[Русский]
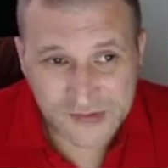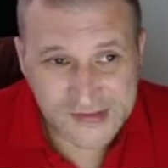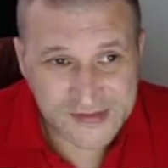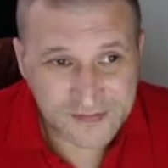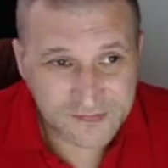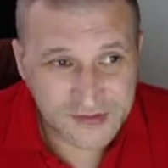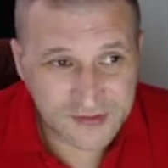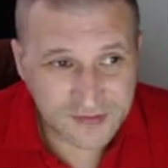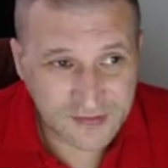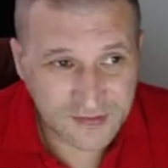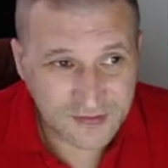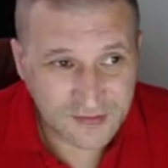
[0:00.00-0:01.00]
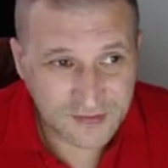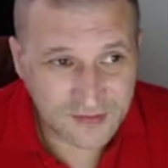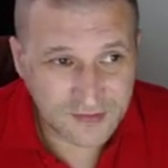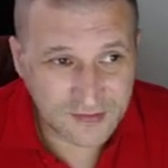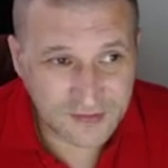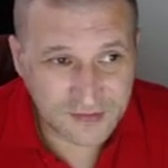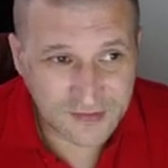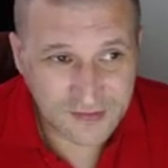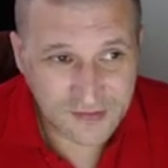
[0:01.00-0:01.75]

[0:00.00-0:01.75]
есть вы э,